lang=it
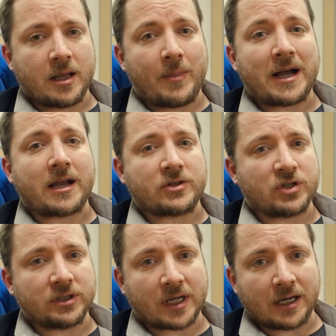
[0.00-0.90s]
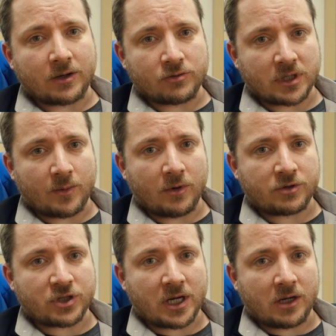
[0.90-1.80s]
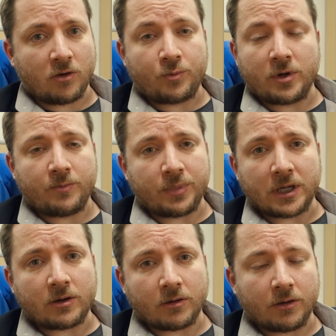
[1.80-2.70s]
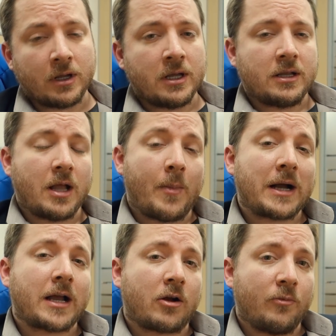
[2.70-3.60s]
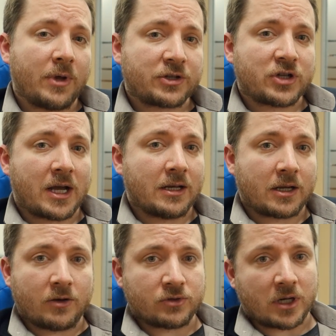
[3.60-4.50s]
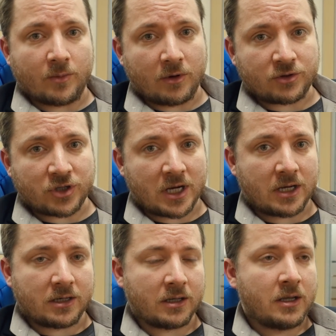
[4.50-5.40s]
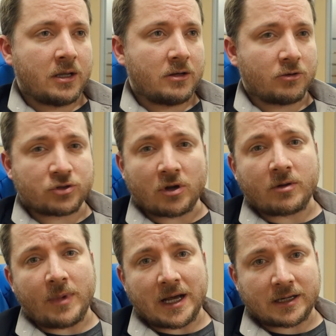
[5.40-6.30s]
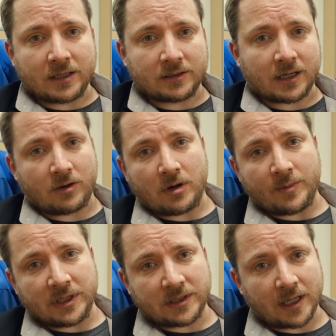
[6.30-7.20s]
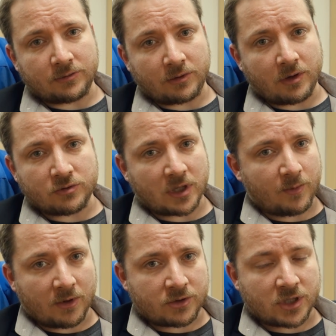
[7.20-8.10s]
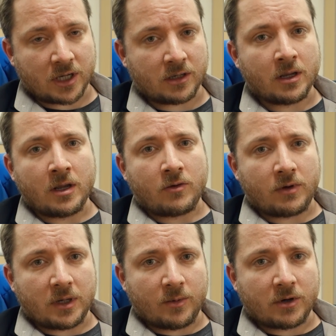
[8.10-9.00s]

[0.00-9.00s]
la banca centrale che usa la blockchain o più in piccolo la banca commerciale che usa la blockchain, lo stock market regolamentato che usa la blockchain. Quindi